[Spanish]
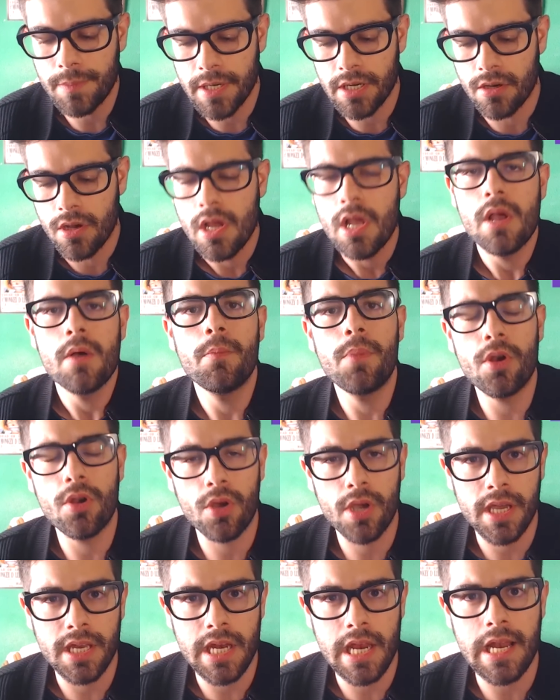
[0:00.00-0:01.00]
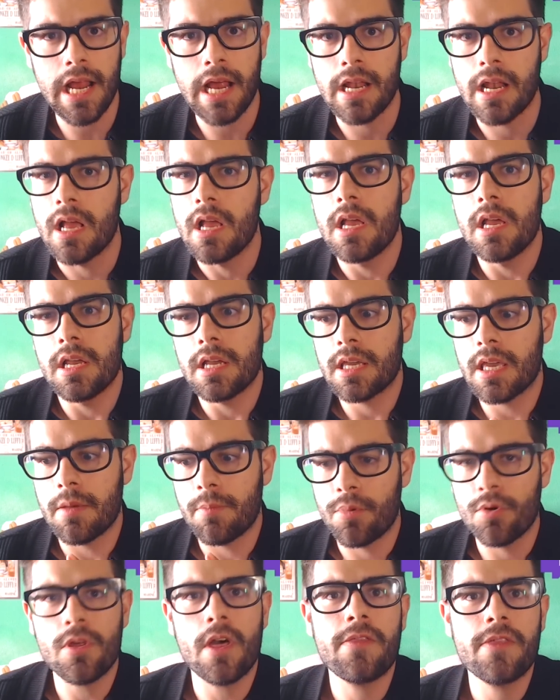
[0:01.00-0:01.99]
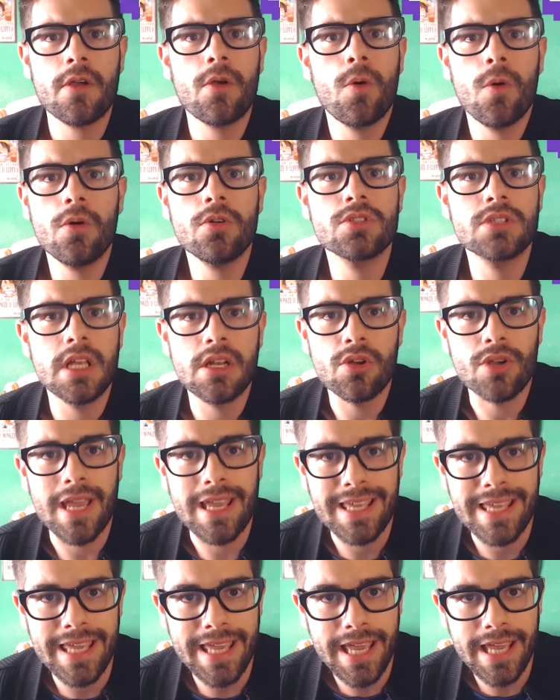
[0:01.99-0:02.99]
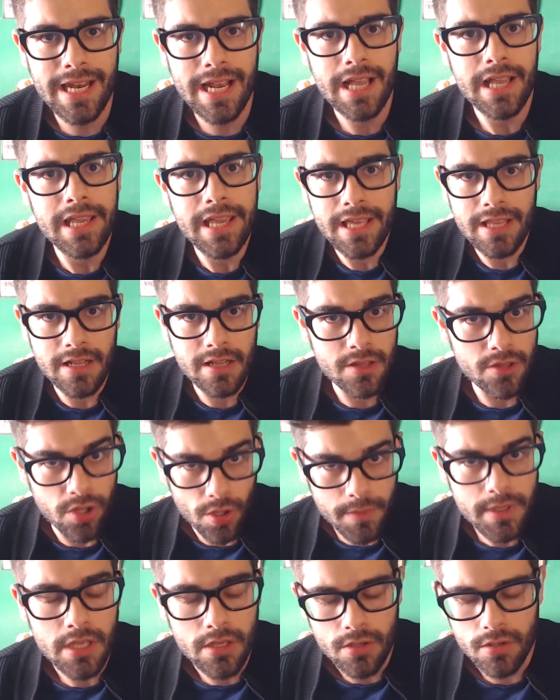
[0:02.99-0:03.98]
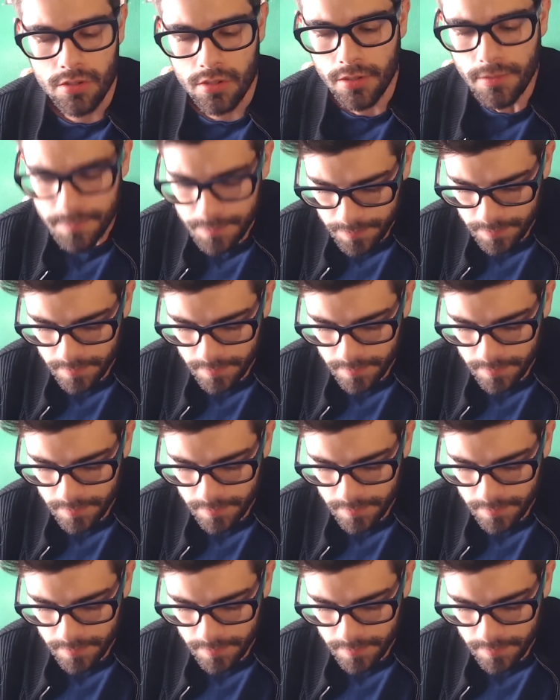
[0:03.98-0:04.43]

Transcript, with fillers: Pero por lo general, que puedo hacer juegos de lo que quiera en el domingo, ¿no?